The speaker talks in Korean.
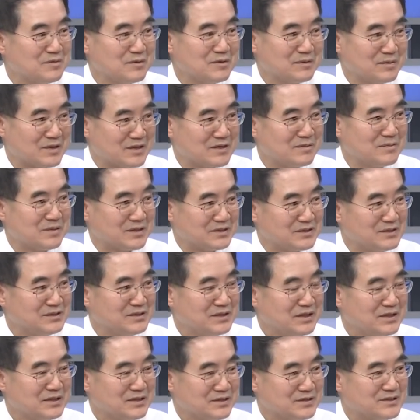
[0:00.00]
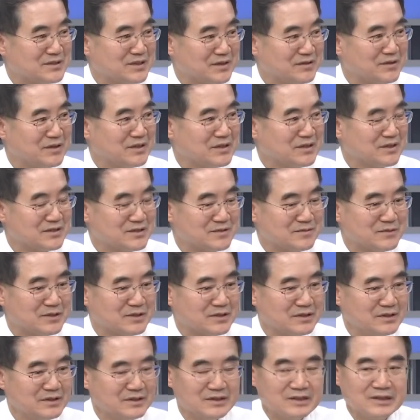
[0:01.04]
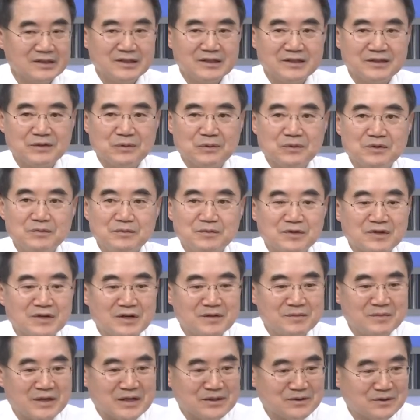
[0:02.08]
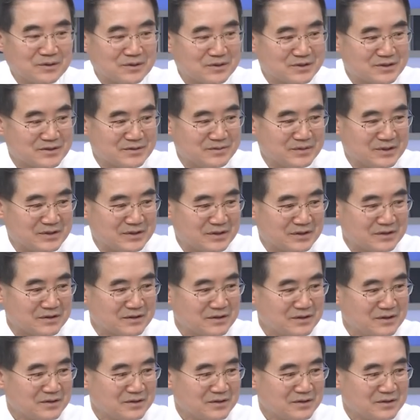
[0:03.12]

비판을 받는 이런 상황 아니겠습니까? 근데 오늘 물가가 많이 떨어졌습니다.